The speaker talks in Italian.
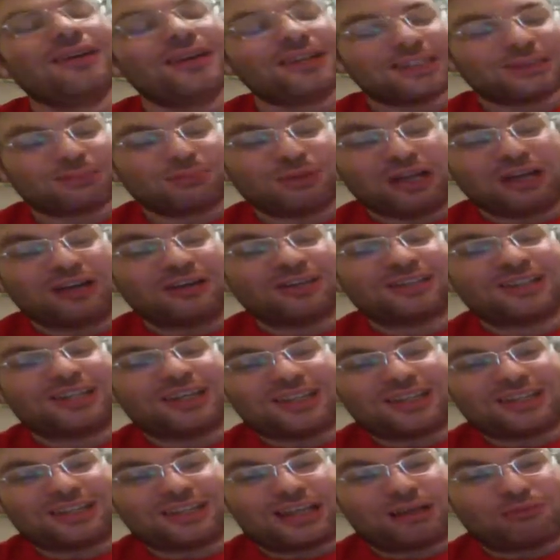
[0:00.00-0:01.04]
spero sia
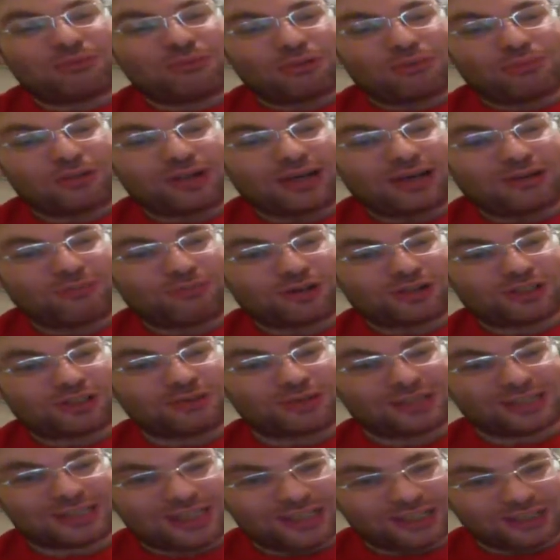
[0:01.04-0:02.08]
ad esempio per le
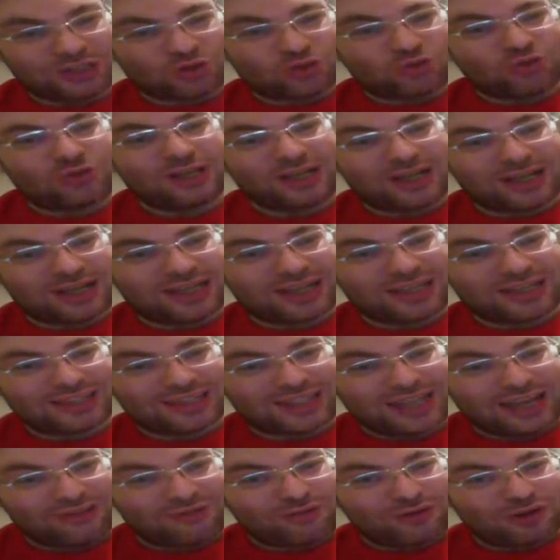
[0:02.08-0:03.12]
prossime stagioni che
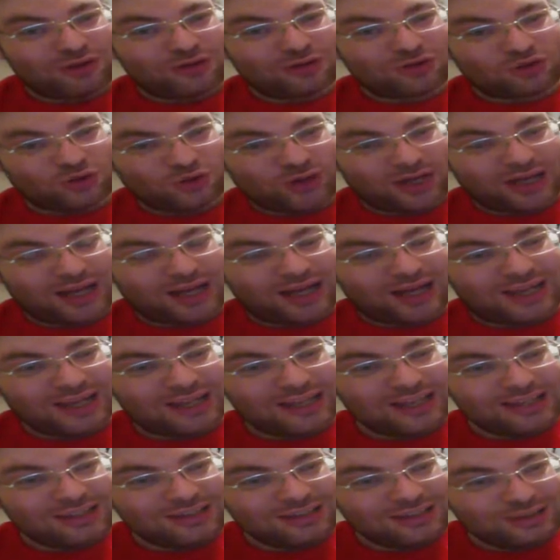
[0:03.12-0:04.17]
devono giocare
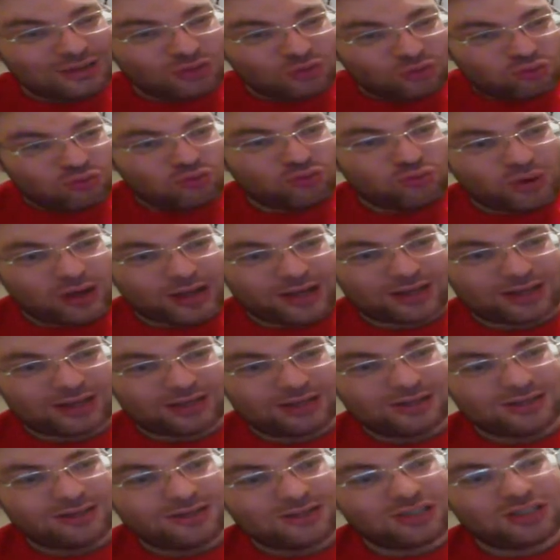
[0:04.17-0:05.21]
in due
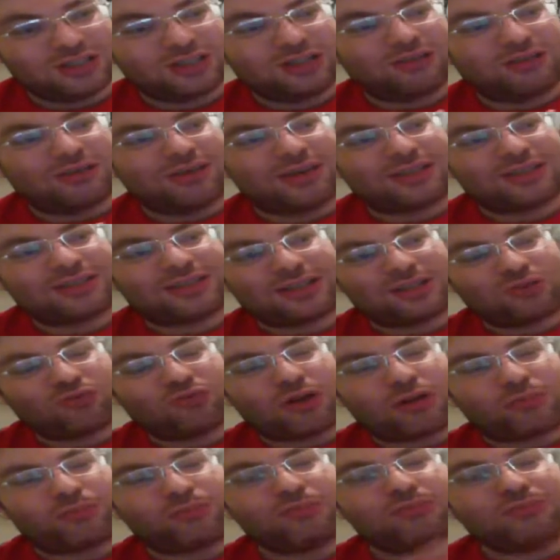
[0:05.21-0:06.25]
ci devono essere
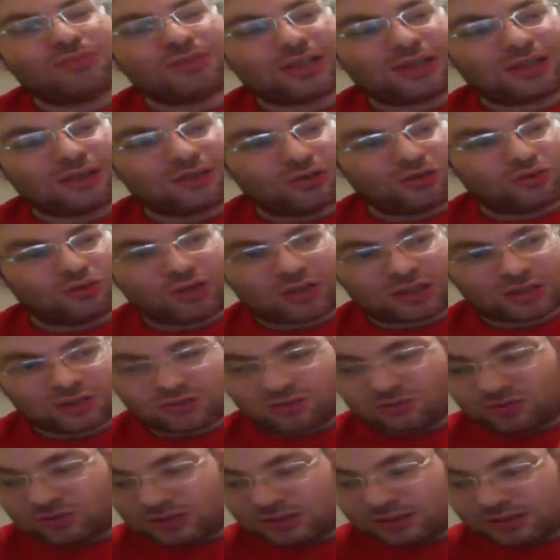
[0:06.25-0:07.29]
due punti e non una
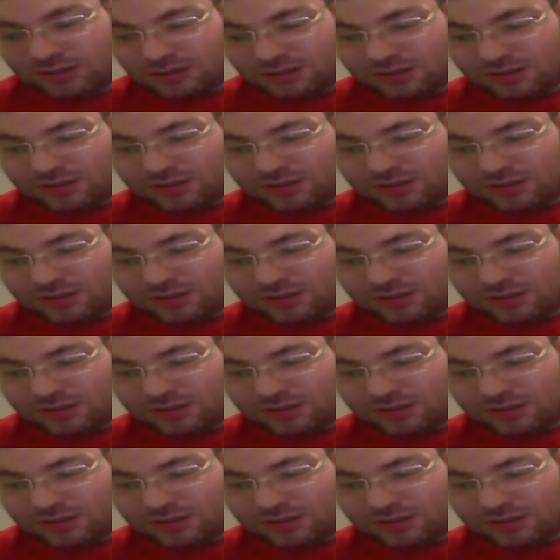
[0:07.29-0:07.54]
sola